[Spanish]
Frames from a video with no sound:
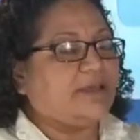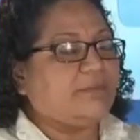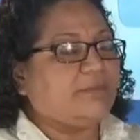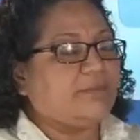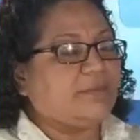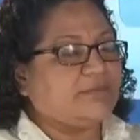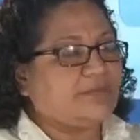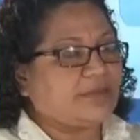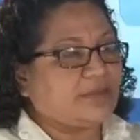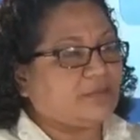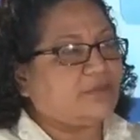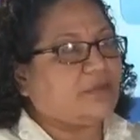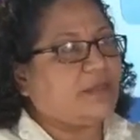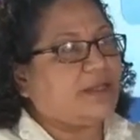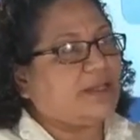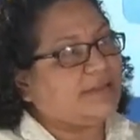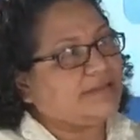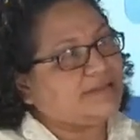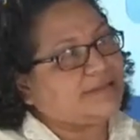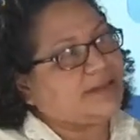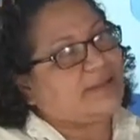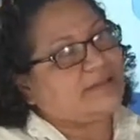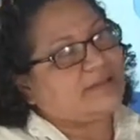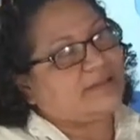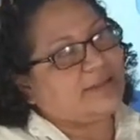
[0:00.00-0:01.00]
bisexuales,
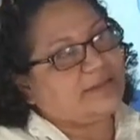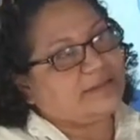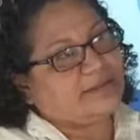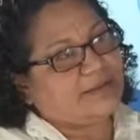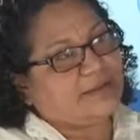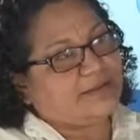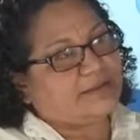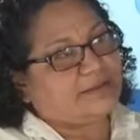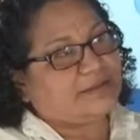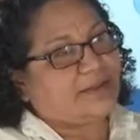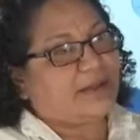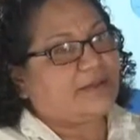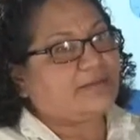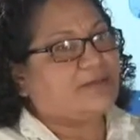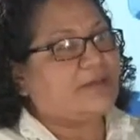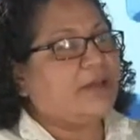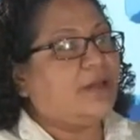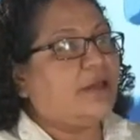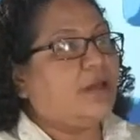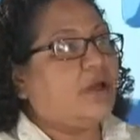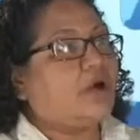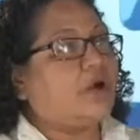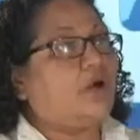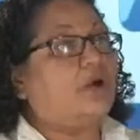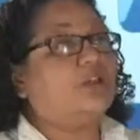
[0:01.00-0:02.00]
trans e intersex
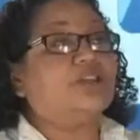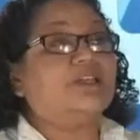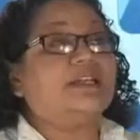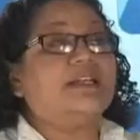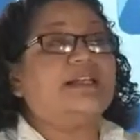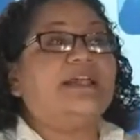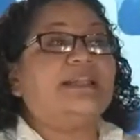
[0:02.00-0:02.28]
contra